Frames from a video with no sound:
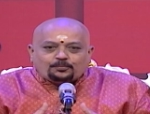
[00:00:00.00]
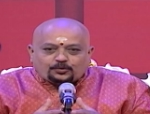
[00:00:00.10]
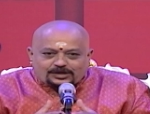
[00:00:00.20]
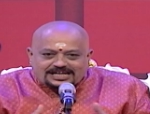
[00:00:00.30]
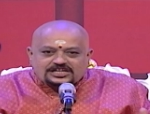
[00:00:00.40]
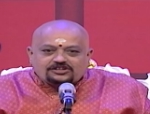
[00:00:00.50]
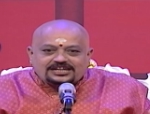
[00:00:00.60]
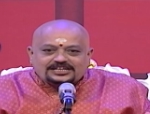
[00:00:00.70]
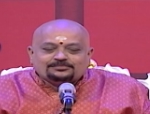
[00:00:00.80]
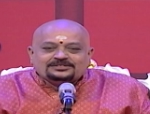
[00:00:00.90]
புற
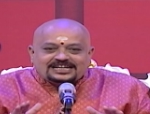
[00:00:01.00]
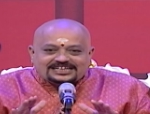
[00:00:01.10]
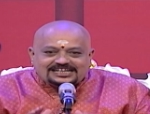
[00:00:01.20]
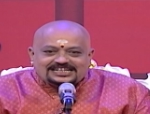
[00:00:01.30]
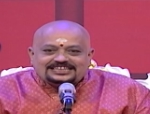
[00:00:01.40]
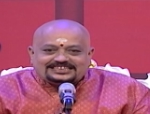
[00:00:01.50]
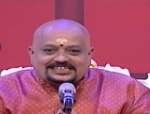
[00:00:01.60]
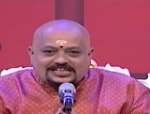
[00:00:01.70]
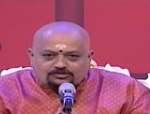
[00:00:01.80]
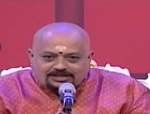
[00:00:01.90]
இருளையும் இல்லத்து
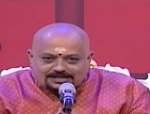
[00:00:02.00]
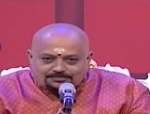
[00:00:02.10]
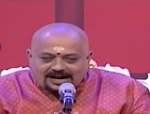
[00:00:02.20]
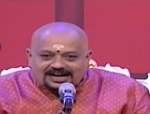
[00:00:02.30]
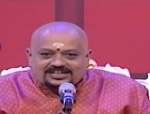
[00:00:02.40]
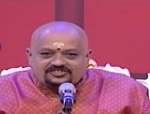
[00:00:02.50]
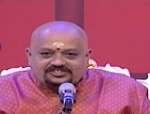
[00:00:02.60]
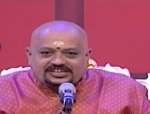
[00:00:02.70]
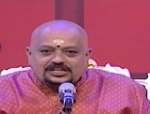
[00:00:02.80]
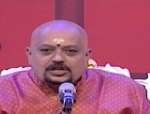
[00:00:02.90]
இருளையும்
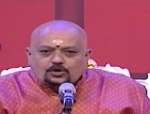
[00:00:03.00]
அகற்றி